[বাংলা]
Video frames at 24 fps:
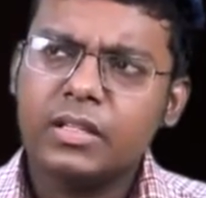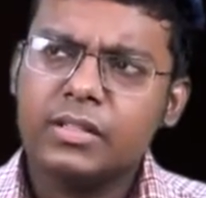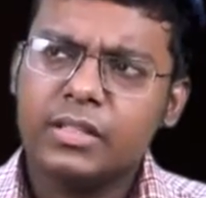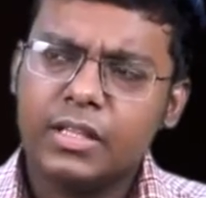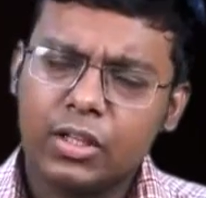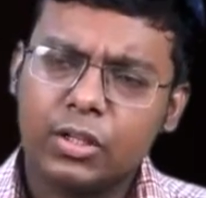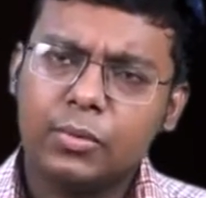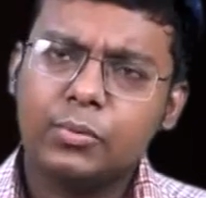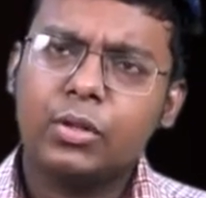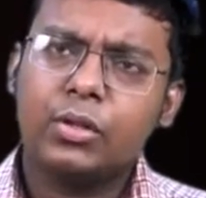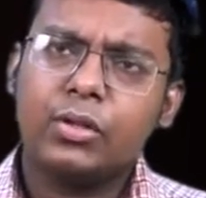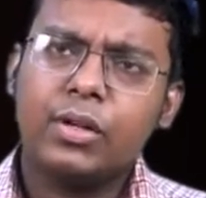
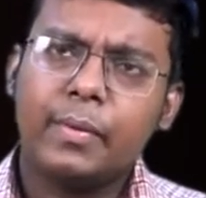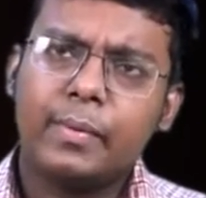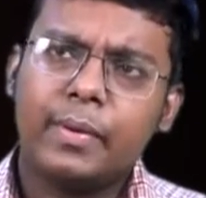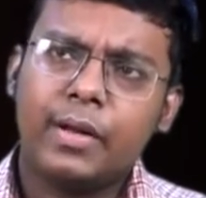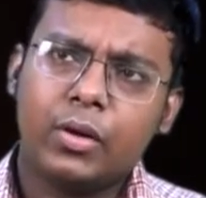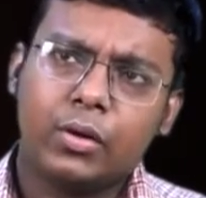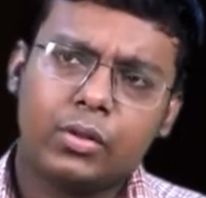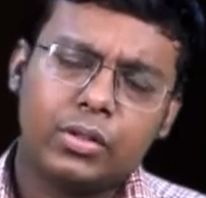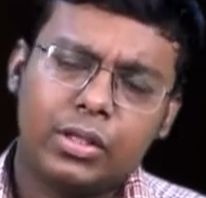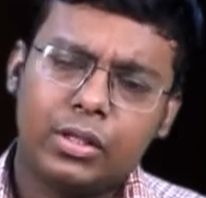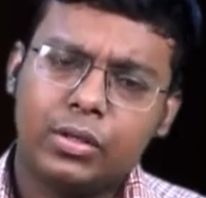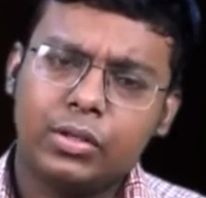যেরকম ধরো আমরা
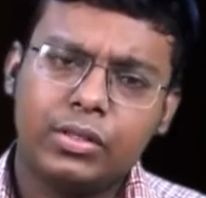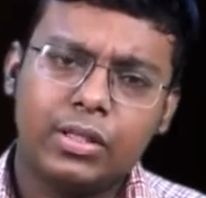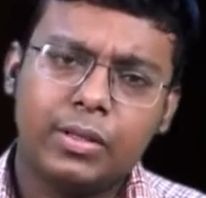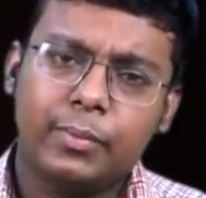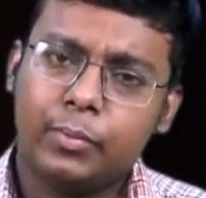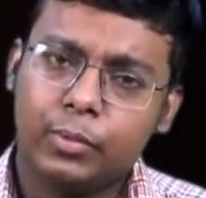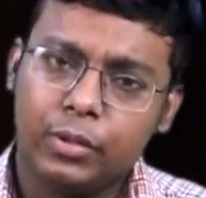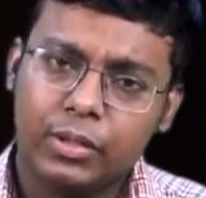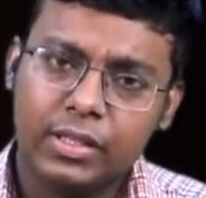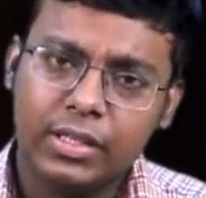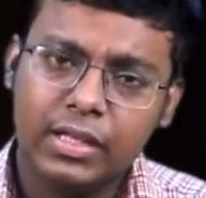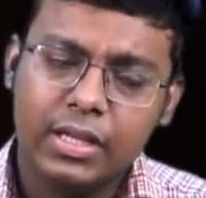কথায় কথায়
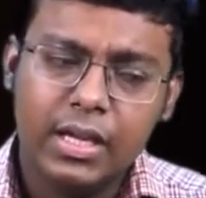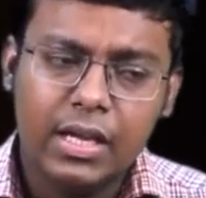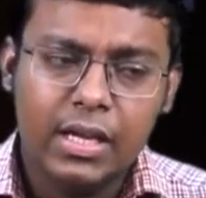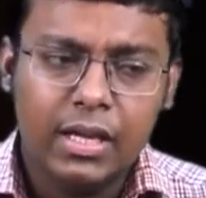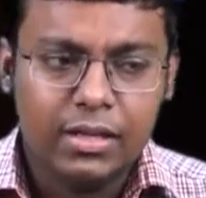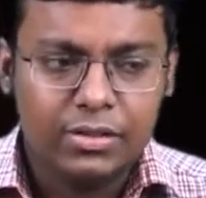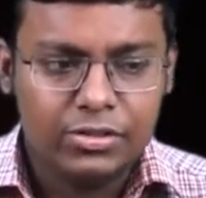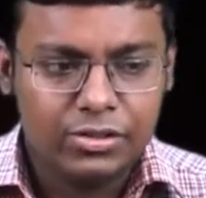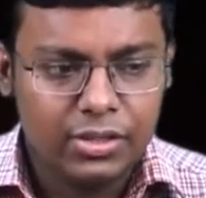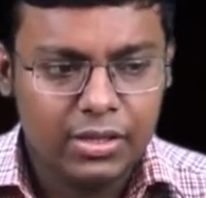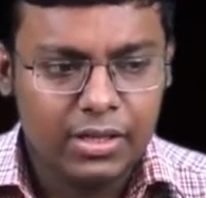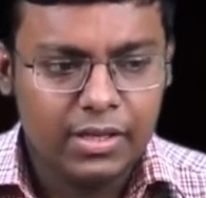বলি
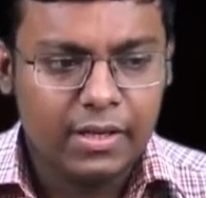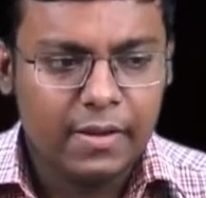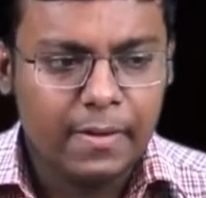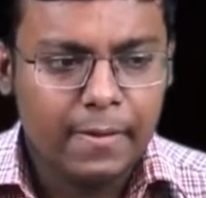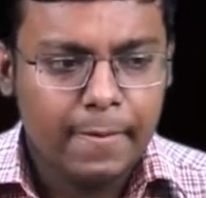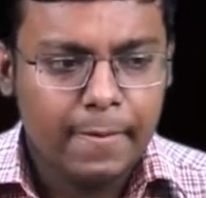যে